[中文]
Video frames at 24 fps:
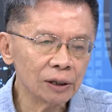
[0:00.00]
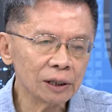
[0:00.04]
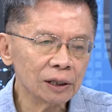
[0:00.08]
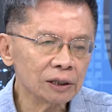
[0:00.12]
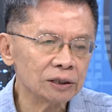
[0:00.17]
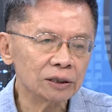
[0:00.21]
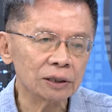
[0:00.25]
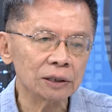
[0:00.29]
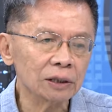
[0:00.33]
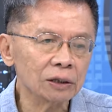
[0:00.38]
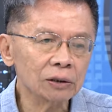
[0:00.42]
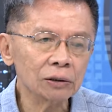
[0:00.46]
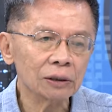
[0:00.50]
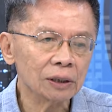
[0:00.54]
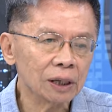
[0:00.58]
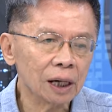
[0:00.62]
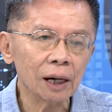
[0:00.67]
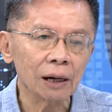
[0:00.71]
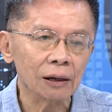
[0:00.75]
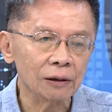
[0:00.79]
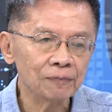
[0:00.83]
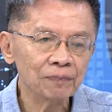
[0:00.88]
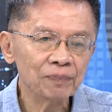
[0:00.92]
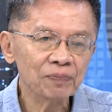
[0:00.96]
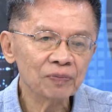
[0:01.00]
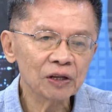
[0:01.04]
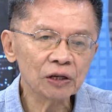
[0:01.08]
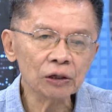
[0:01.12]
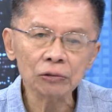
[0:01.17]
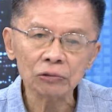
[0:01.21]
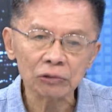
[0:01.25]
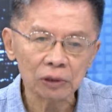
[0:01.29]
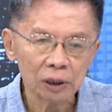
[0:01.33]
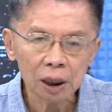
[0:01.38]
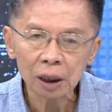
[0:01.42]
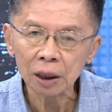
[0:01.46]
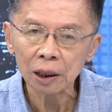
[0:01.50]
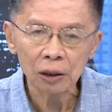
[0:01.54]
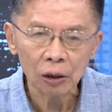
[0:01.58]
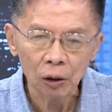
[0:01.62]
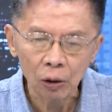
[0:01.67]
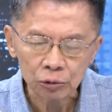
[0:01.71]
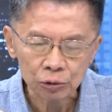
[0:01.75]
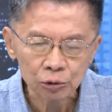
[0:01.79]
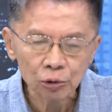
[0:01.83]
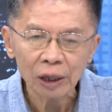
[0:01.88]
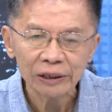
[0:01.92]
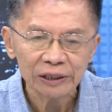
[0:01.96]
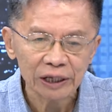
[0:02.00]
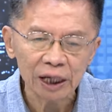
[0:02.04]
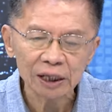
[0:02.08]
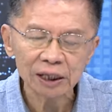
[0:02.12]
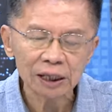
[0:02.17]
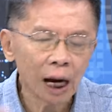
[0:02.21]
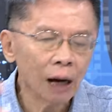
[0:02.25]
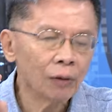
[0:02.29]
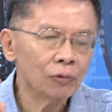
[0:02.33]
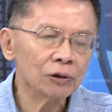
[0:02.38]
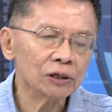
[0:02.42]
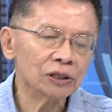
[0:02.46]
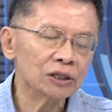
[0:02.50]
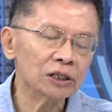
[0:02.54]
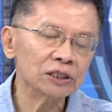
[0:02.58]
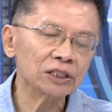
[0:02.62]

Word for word: 月二十六号就一口断言他会